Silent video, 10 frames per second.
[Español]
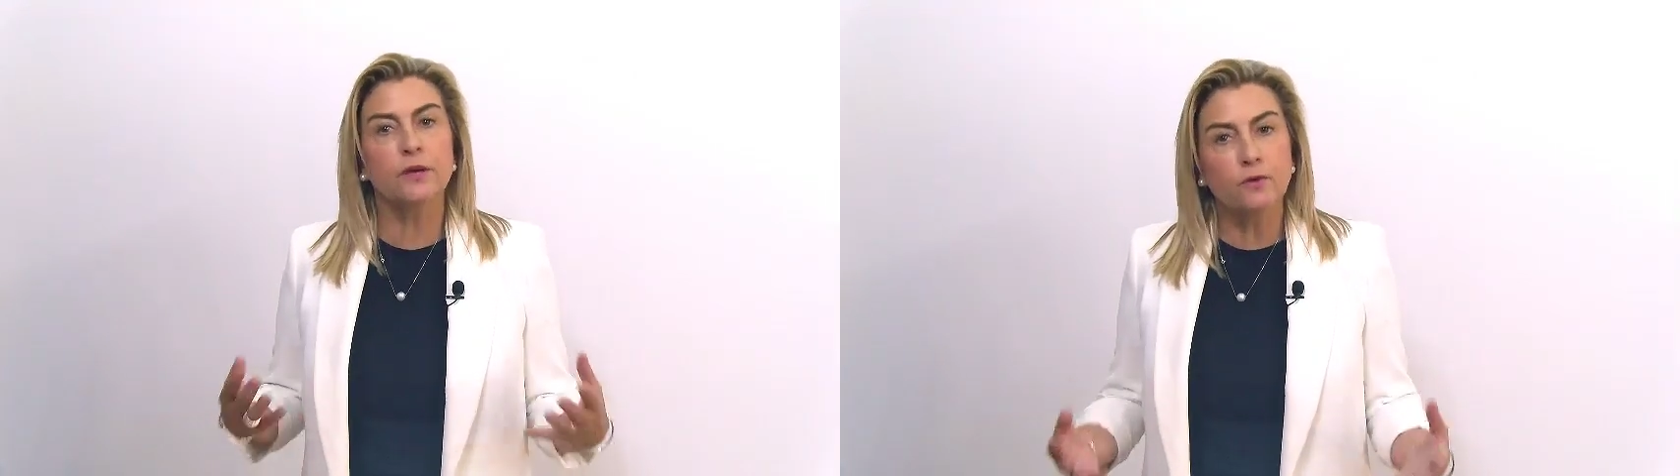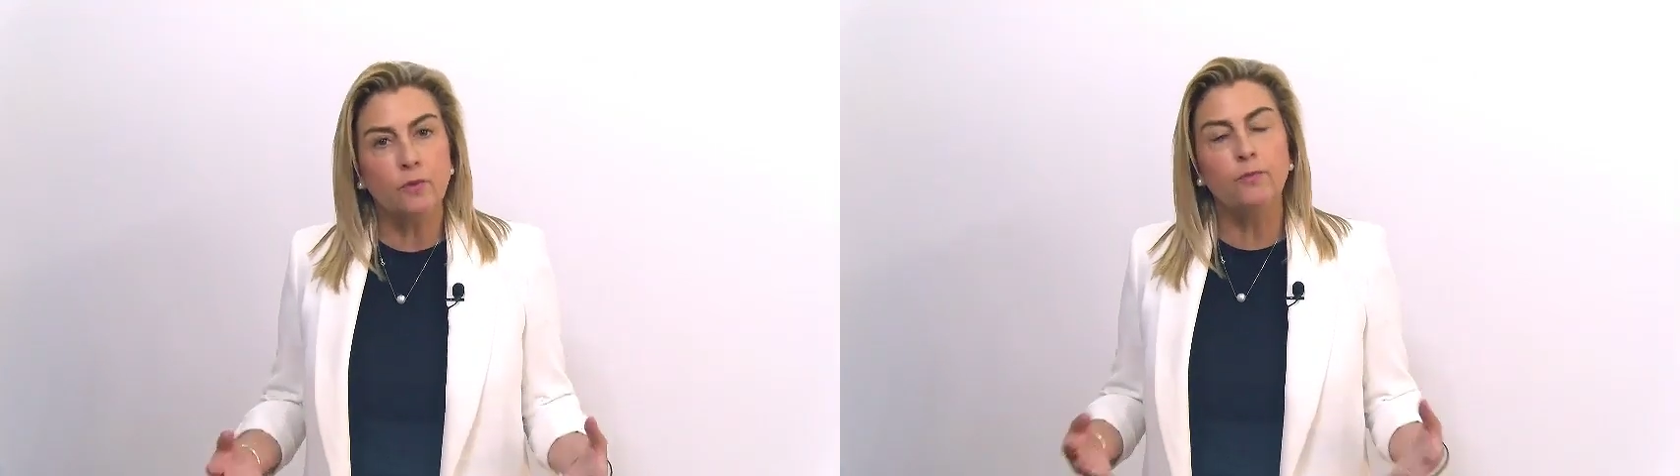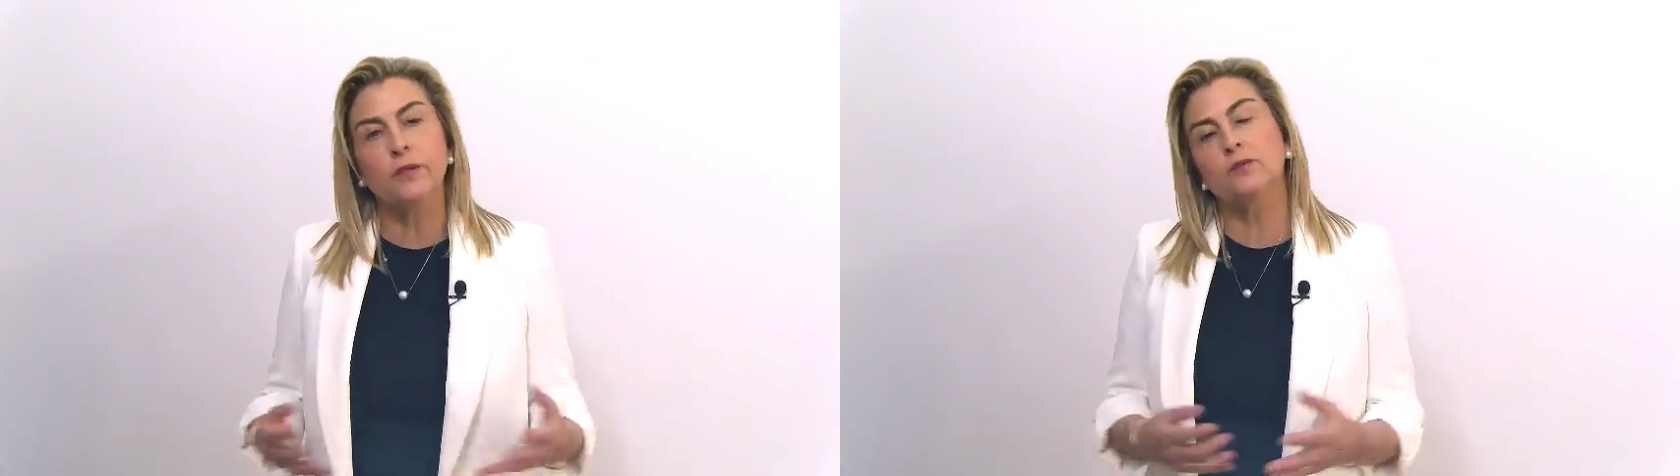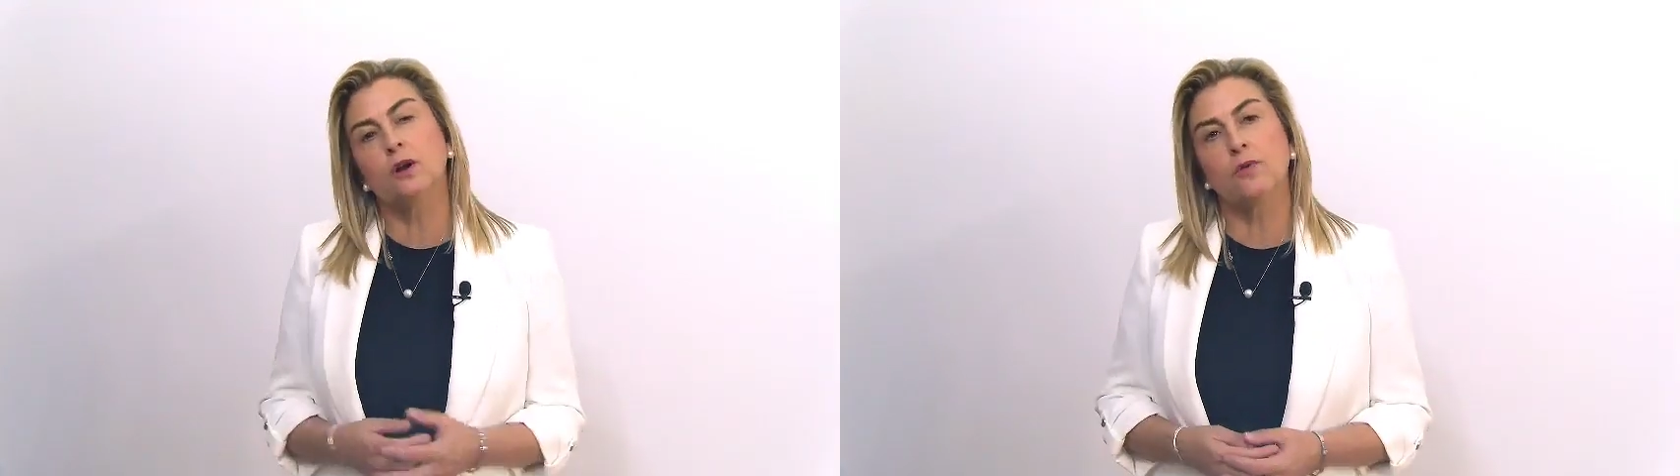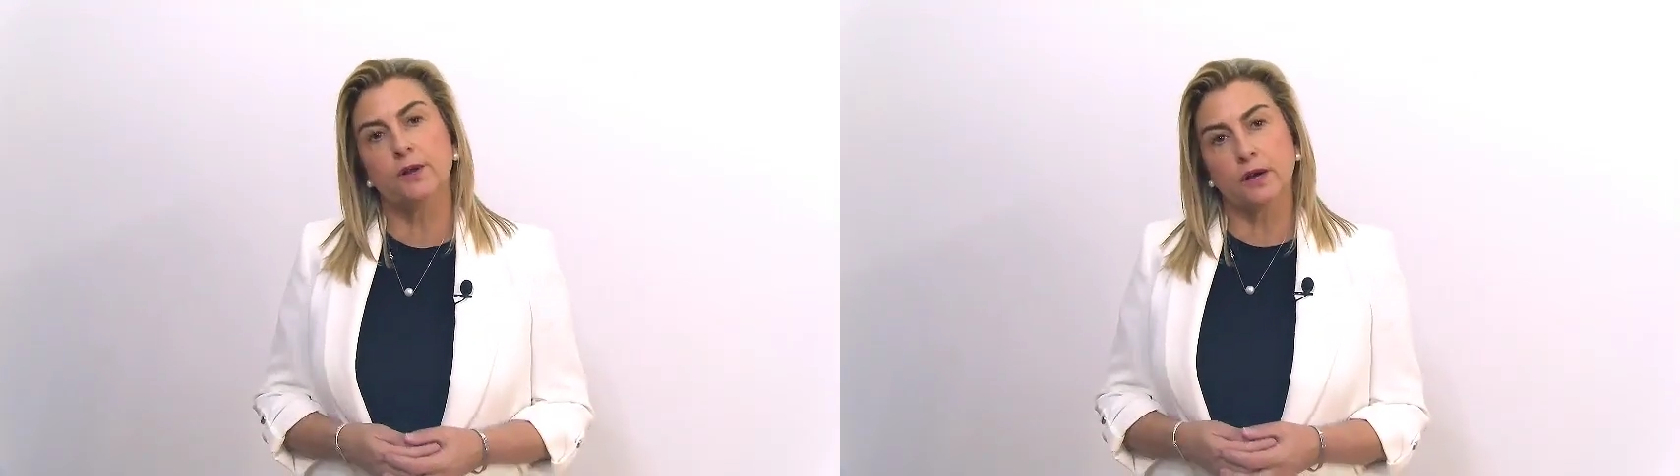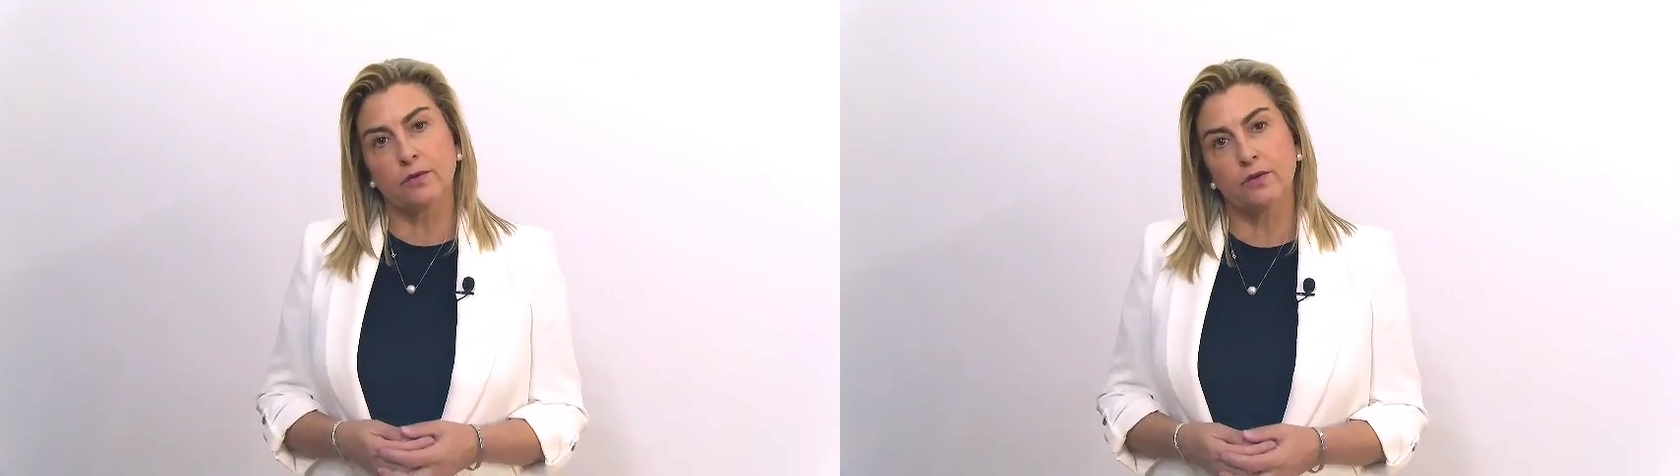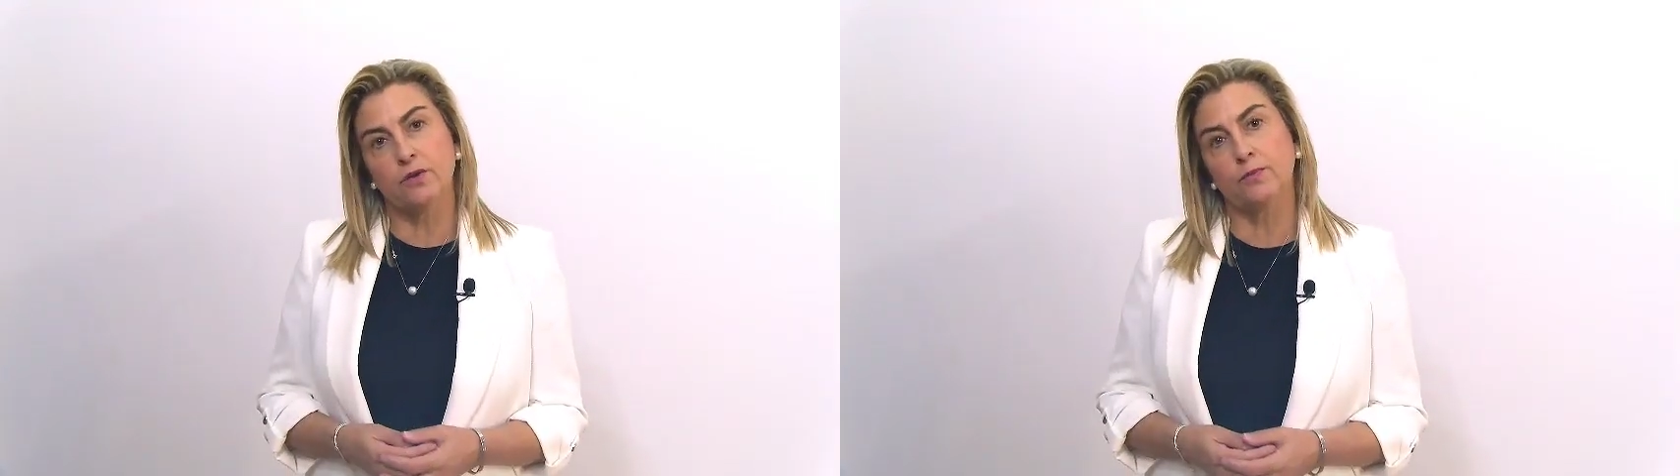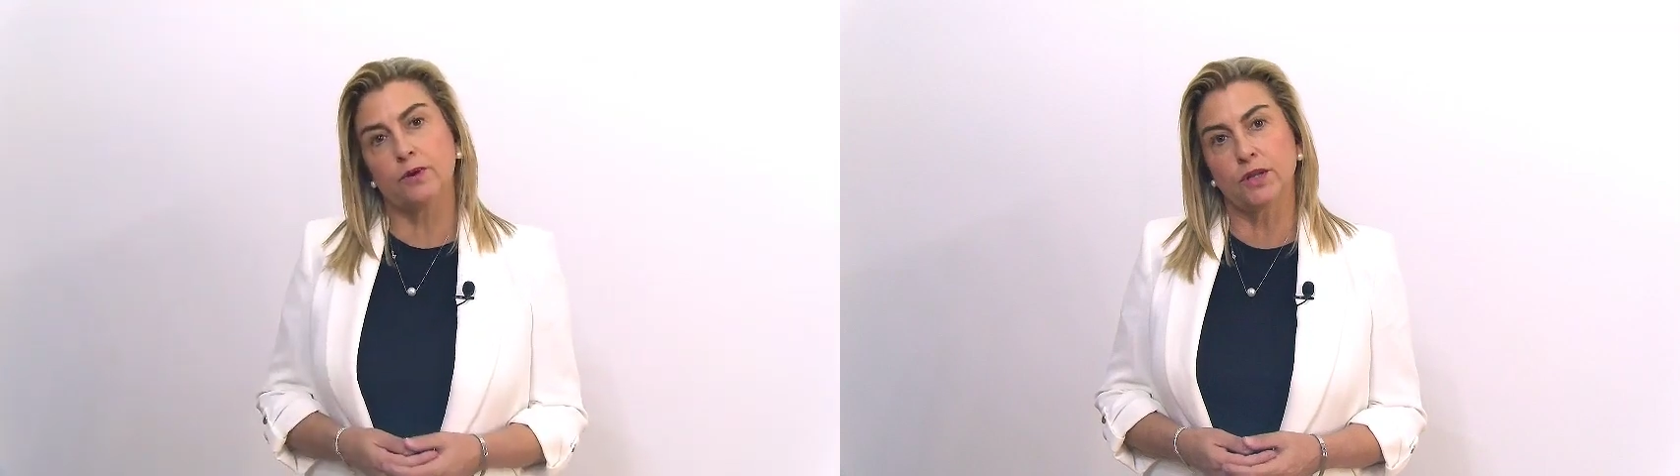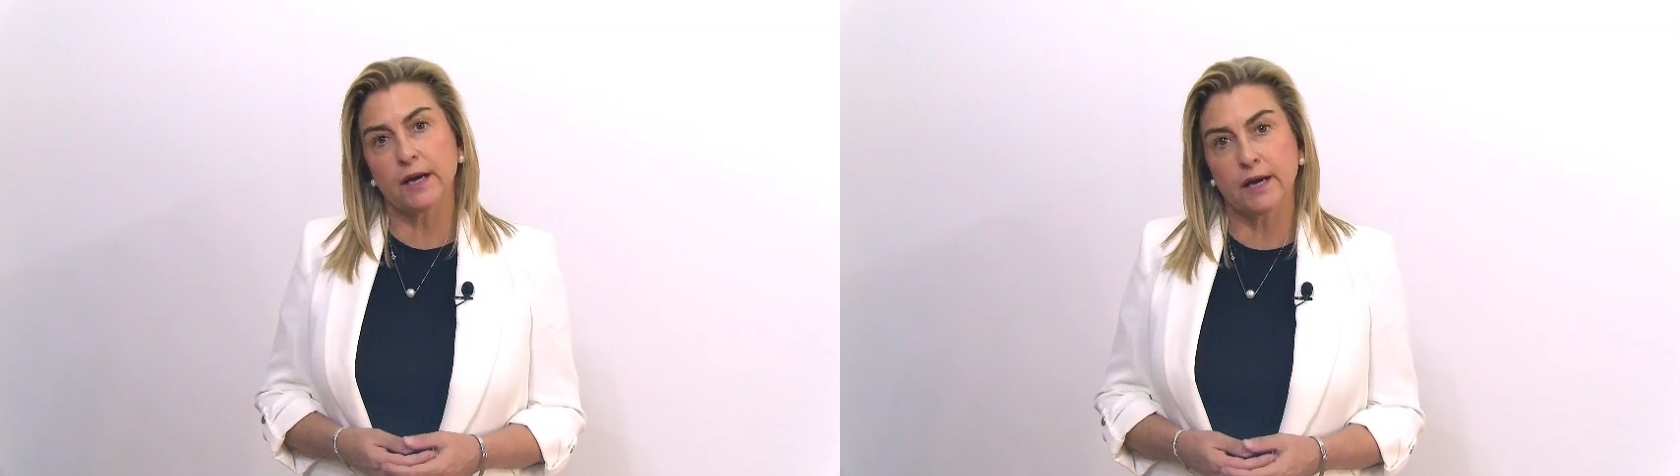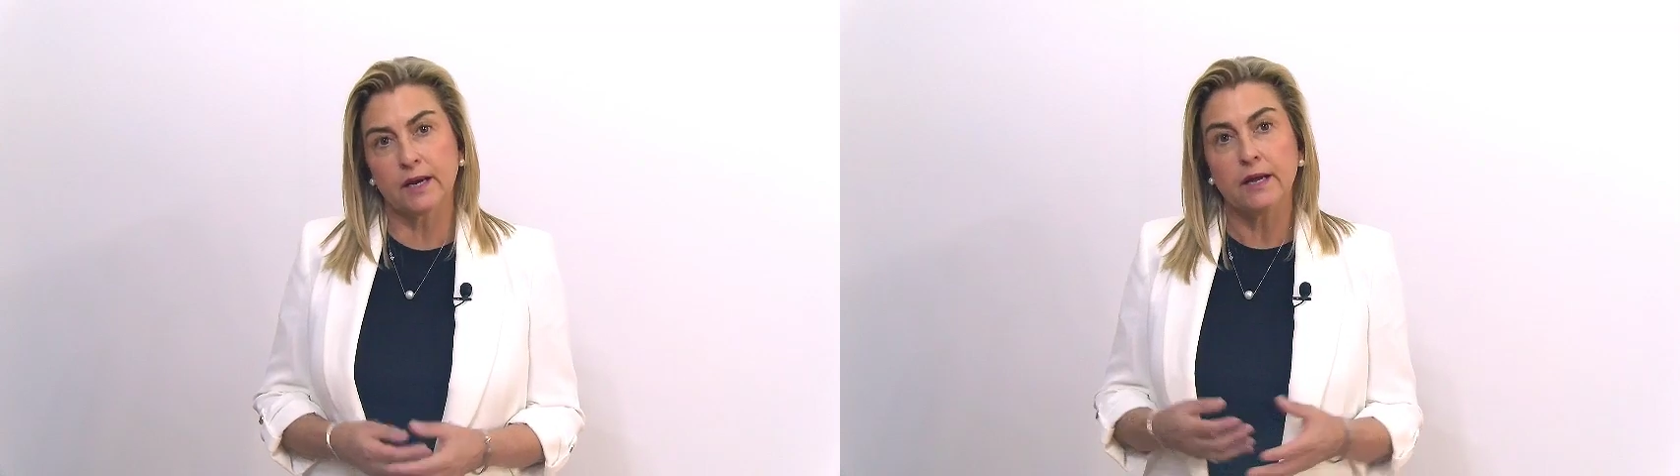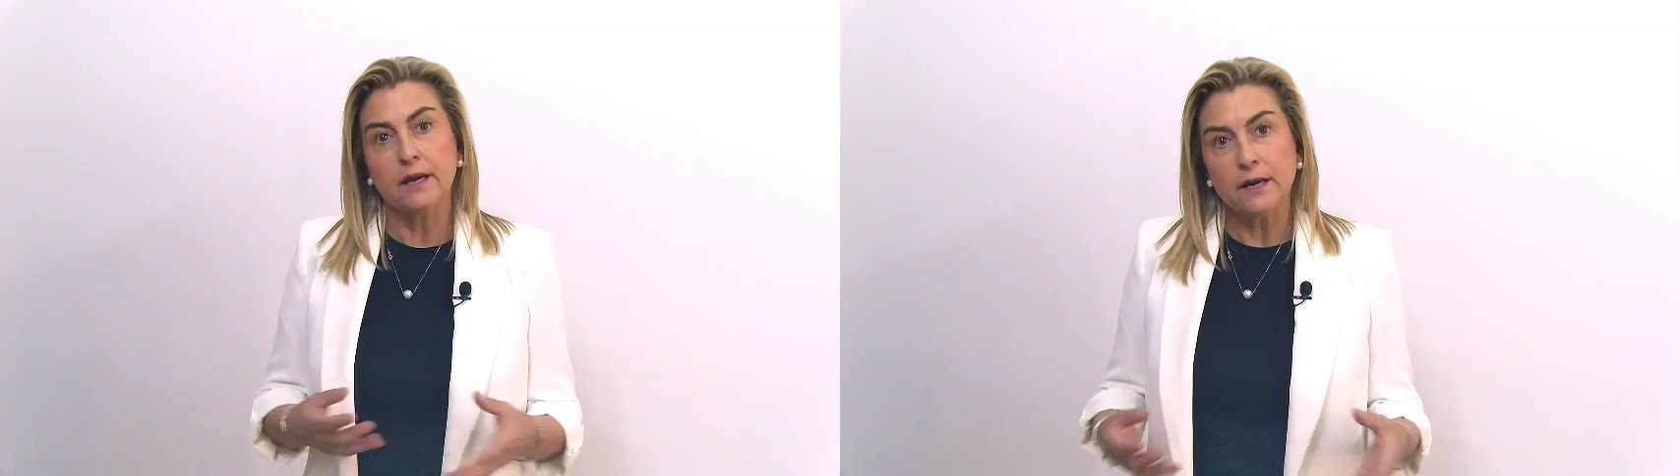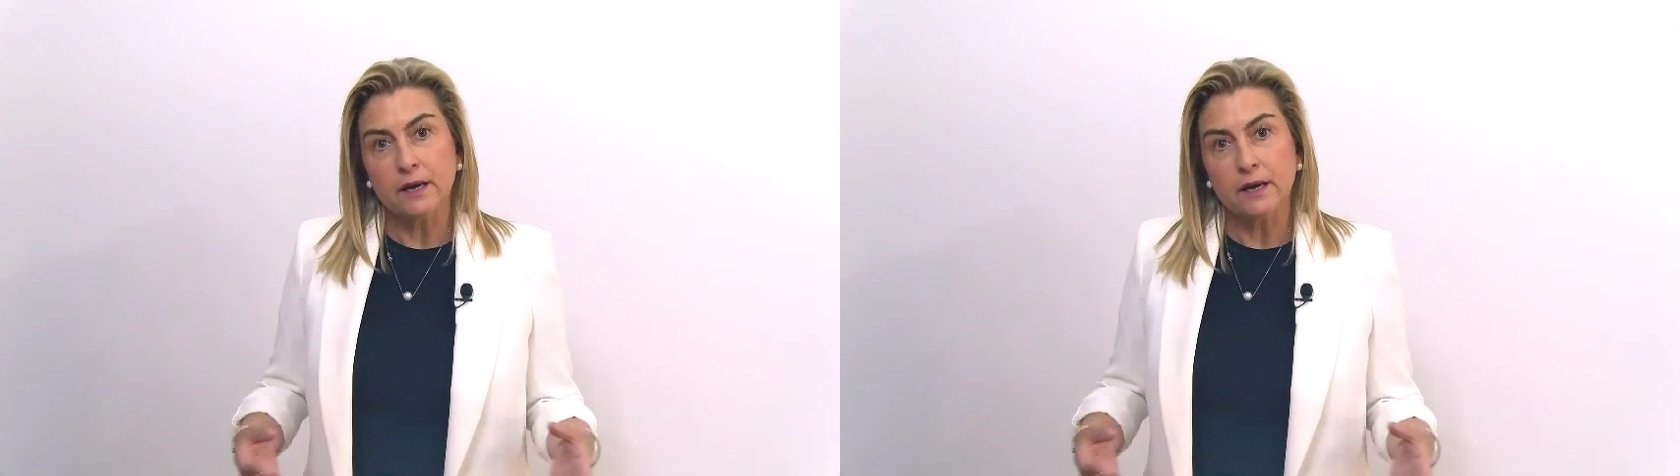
incumpliendo la obligación de proteger